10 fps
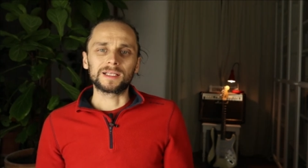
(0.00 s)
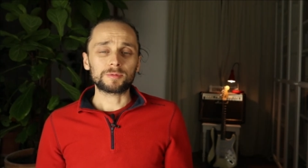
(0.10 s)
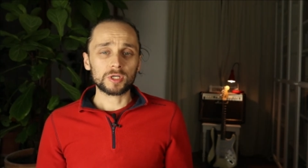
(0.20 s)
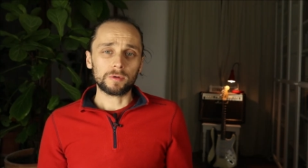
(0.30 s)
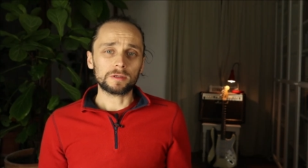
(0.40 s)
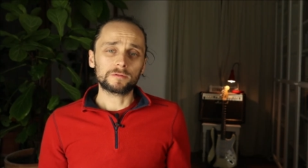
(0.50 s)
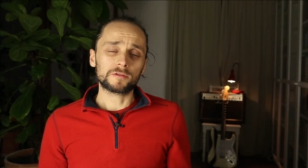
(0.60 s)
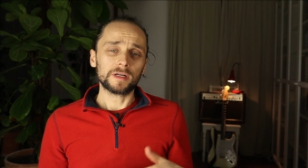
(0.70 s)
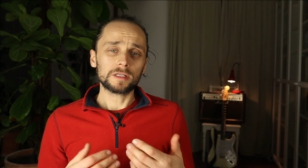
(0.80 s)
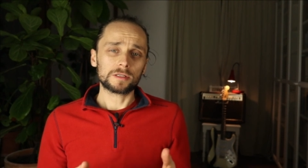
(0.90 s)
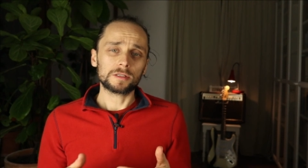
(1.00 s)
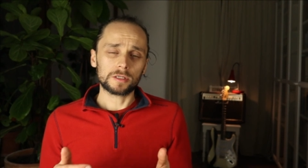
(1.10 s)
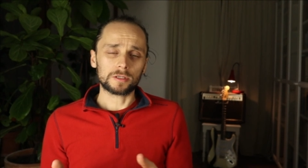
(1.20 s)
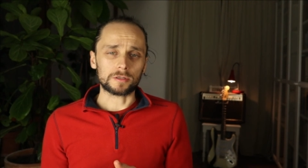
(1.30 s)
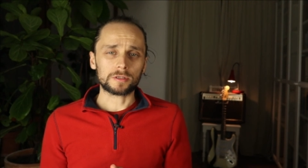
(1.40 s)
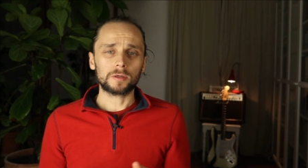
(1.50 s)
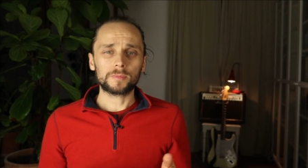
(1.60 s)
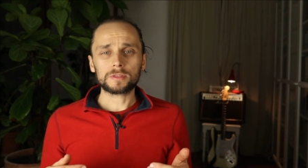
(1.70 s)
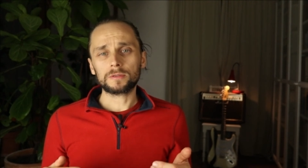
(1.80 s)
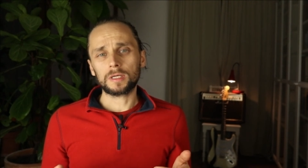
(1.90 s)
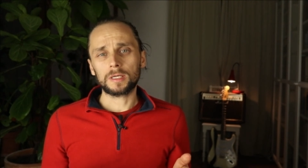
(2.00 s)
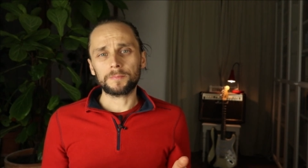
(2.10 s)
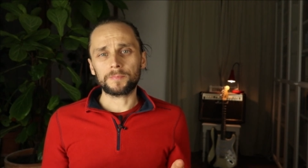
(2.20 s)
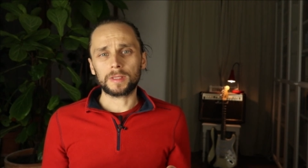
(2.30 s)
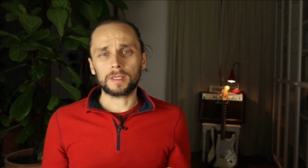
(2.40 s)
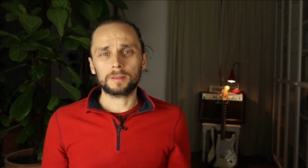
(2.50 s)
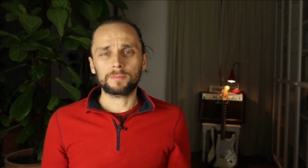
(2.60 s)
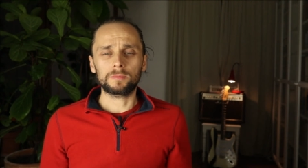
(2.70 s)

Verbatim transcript: Na przykład w czwartej części książki opisuję e,